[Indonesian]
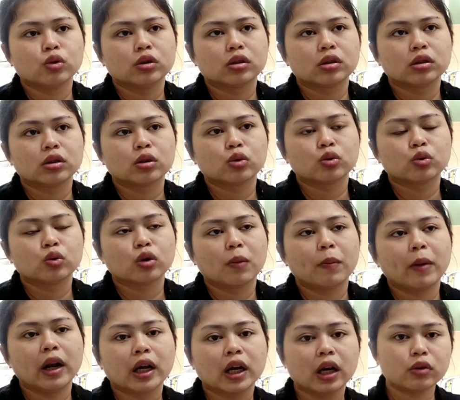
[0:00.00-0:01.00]
wis terus juga
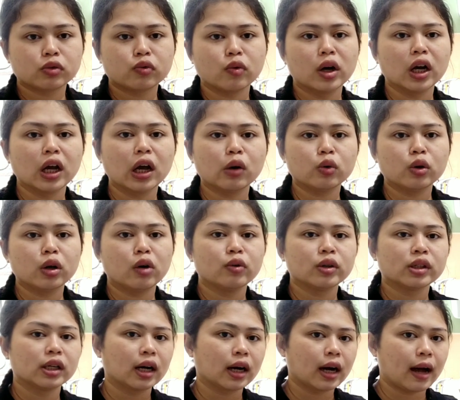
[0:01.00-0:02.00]
balik ke wis aku ya
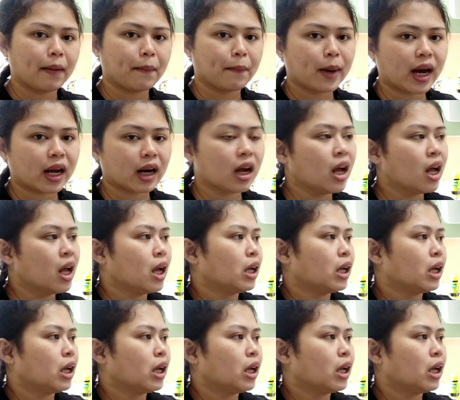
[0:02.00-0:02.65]
wis nang kamar